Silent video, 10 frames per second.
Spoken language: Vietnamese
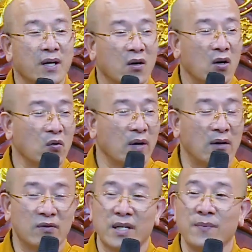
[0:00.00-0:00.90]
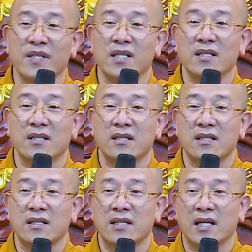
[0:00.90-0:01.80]
Có lúc nào chấm dứt
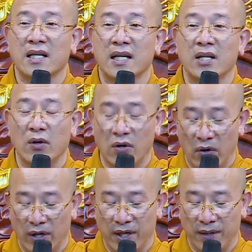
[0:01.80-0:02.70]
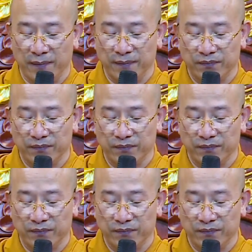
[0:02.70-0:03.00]
cái luân hồi ấy không?